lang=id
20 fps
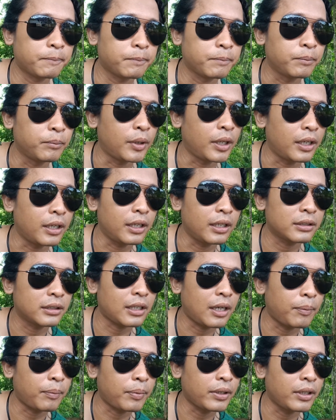bahas
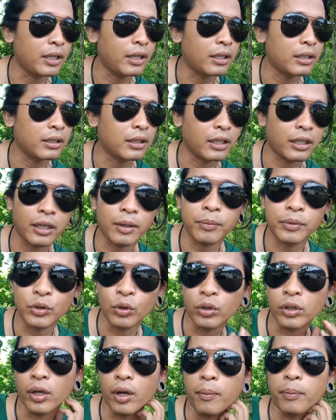apa ya naik
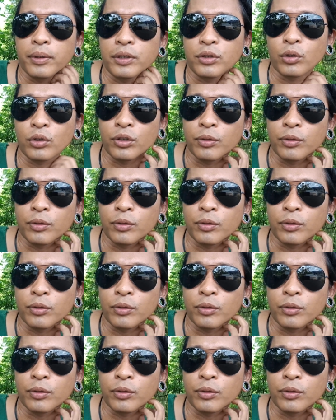episode episode